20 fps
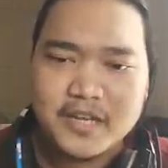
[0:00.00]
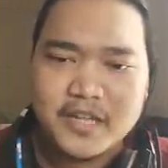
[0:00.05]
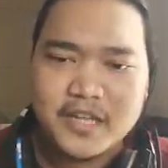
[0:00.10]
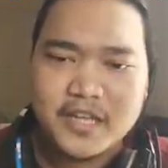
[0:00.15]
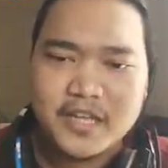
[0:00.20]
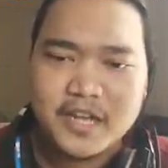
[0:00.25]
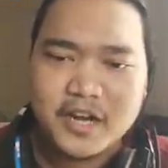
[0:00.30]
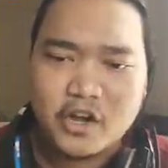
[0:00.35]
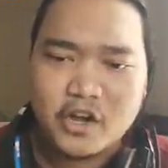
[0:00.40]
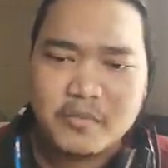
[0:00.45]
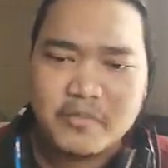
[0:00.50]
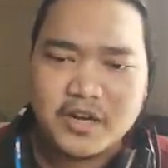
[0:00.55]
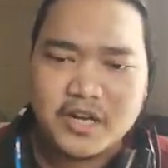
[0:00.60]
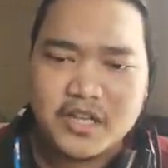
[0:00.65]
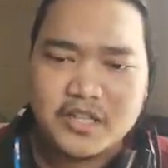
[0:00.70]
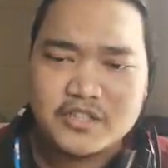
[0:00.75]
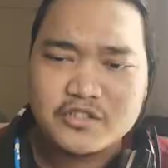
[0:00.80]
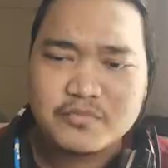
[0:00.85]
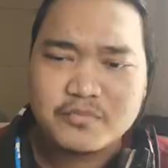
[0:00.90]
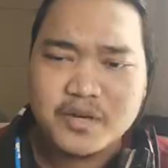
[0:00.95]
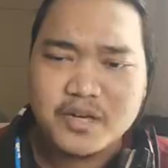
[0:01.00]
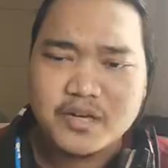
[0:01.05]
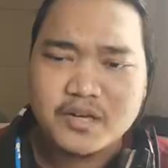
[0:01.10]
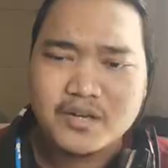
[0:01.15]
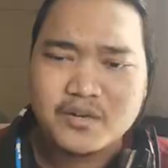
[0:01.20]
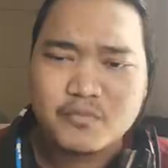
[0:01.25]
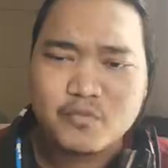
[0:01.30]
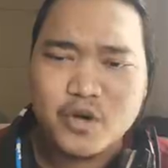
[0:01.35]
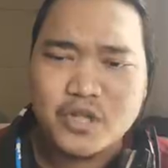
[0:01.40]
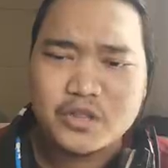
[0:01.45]
direkomendasi
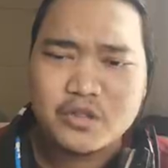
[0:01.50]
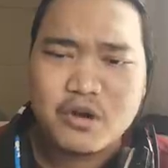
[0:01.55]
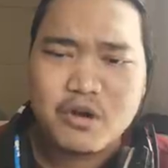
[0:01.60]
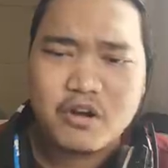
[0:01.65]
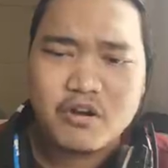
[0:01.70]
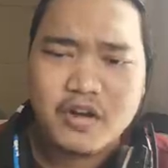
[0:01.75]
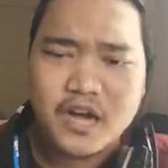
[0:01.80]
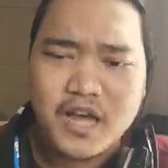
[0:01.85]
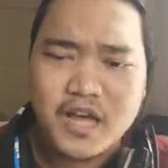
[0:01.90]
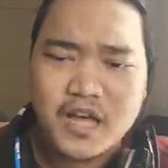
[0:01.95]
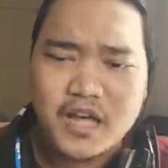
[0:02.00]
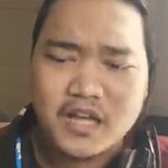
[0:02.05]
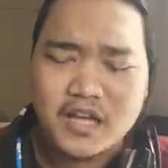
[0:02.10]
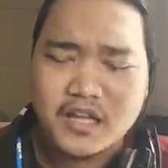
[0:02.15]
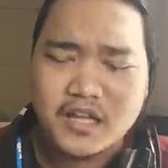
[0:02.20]
cuman muat dua orang,